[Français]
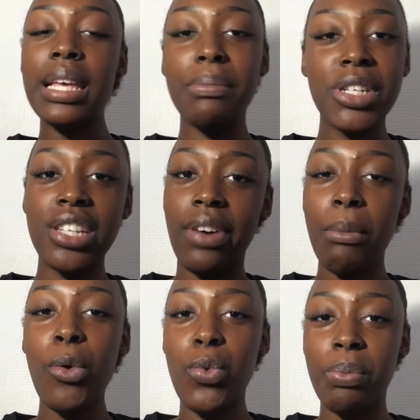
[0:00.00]
mais j'ai
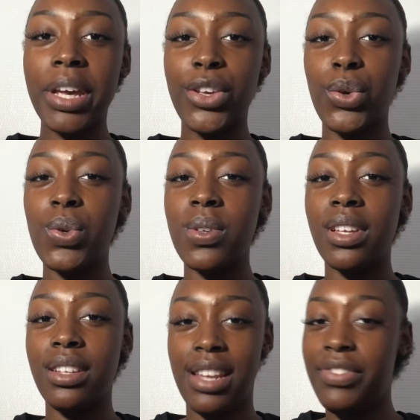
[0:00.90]
vraiment compris que
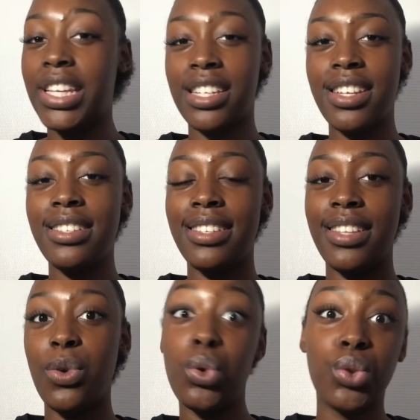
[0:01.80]
la vie chrétienne
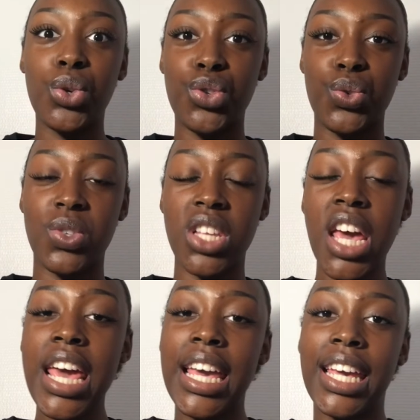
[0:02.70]
c'était autre chose
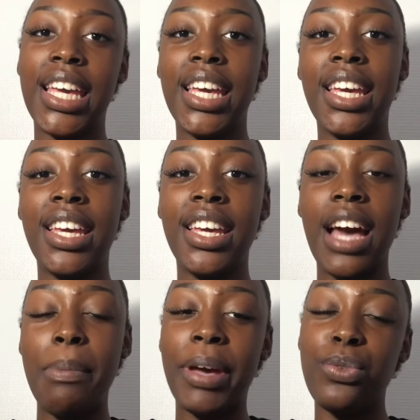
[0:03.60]
et
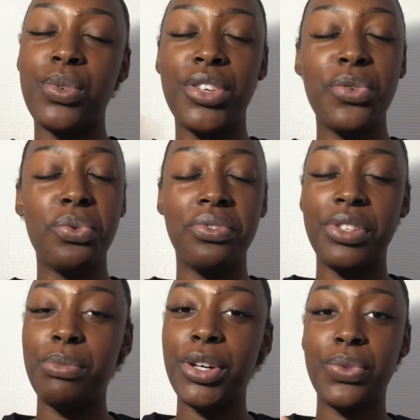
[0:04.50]
après donc il y a eu le
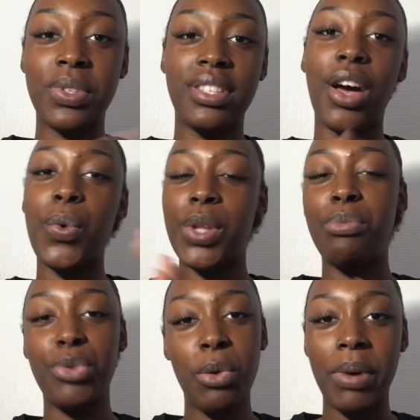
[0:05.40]
confinement et tout etc on a
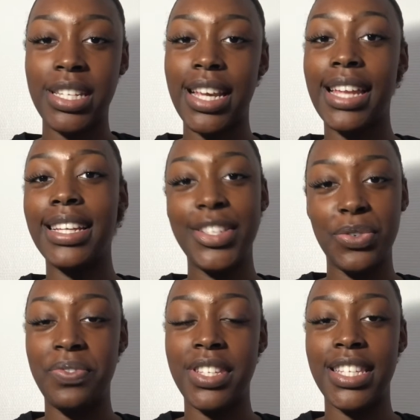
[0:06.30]
pu repartir à l'église
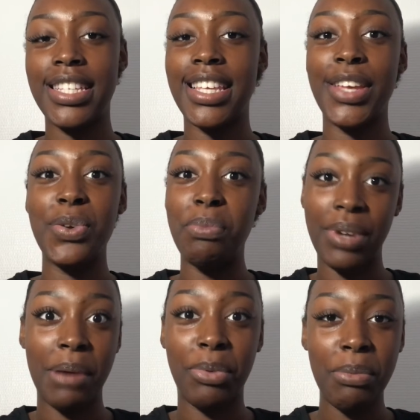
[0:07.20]
en physique et
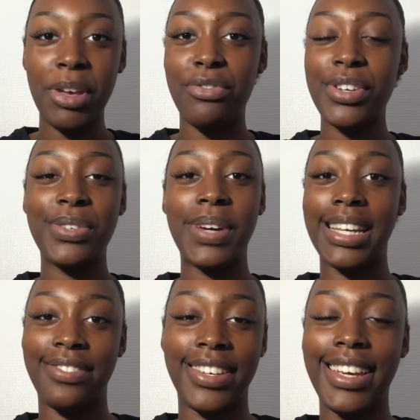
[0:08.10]
pour la première fois je suis
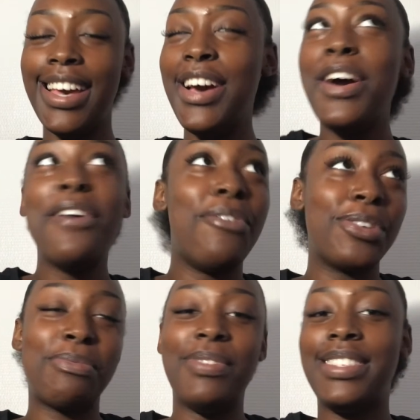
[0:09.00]
arrivée
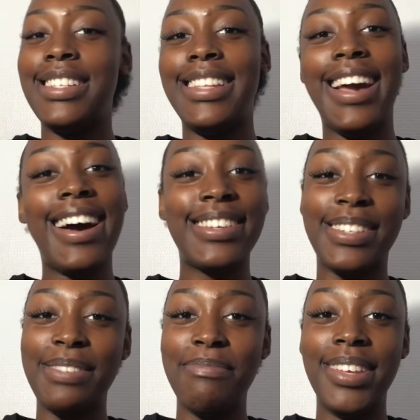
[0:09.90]
franchement c'était
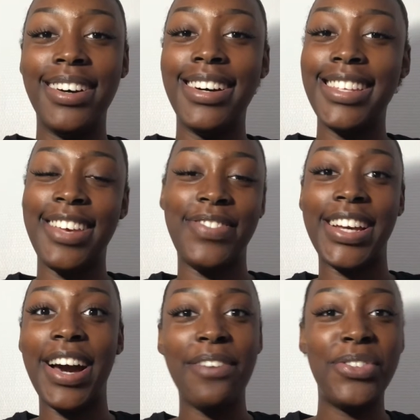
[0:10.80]
archi bien il y avait
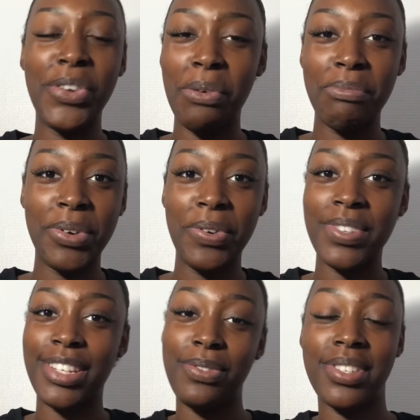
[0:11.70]
grave de
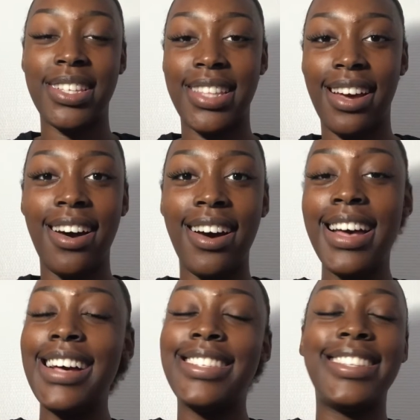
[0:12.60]
l'ambiance et tout etc
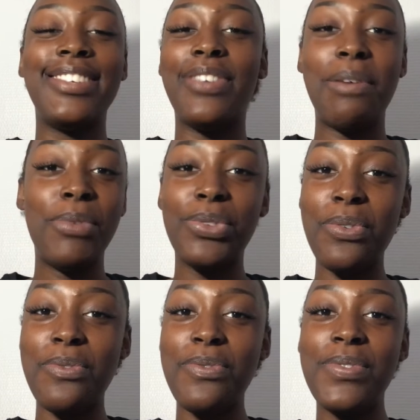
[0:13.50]
c'était vraiment
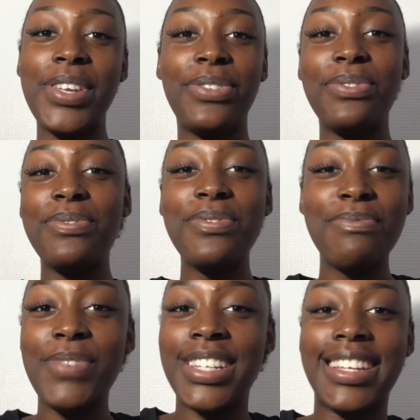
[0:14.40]
trop cool et tout
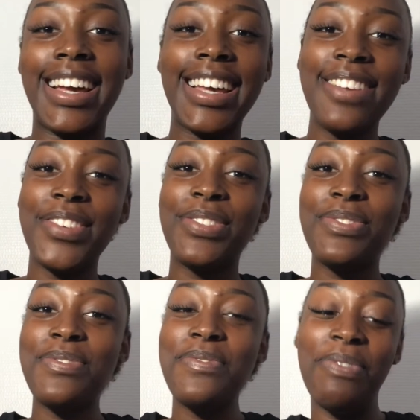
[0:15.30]
moi j'arrive et
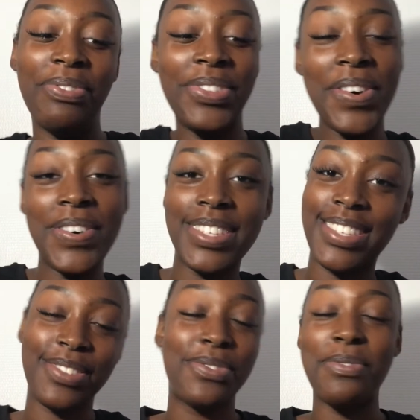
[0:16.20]
tout on
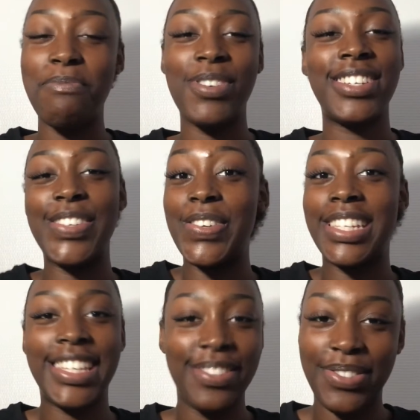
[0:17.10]
danse surtout que moi j'ai
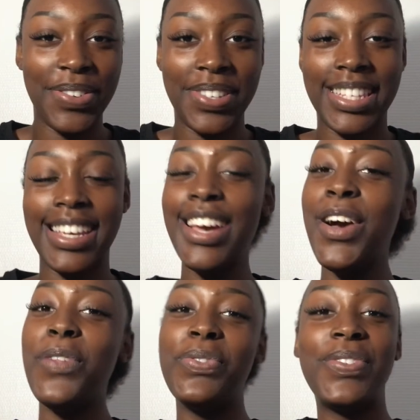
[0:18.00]
kiffe danser
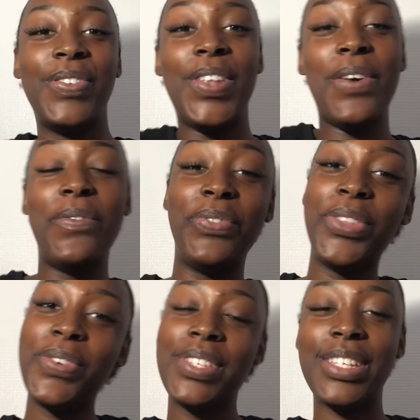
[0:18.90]
donc on est là on
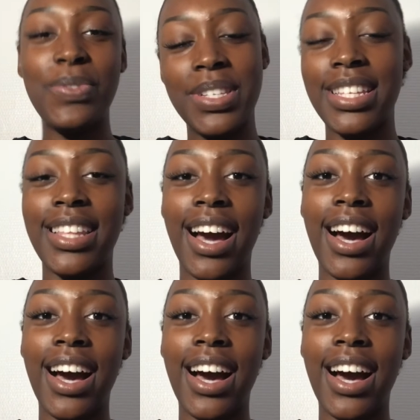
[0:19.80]
danse et tout etc